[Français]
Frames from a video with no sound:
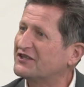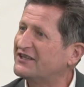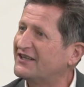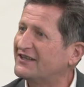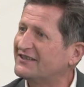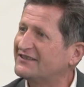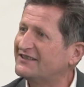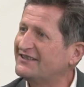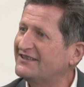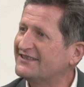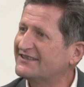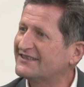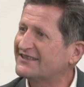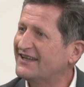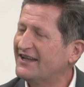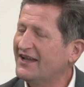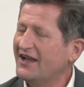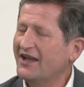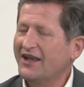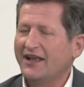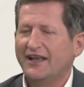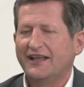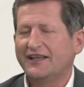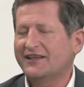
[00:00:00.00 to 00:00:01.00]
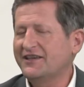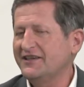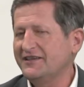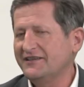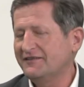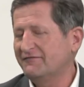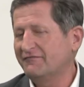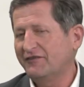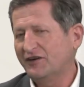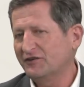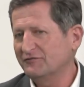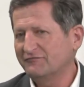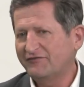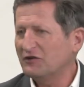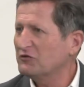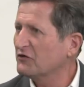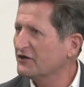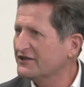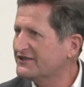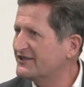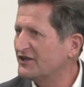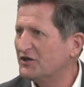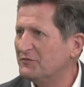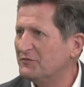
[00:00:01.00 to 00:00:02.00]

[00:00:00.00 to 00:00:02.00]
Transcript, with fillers: dentiste oui. et qui va valoriser le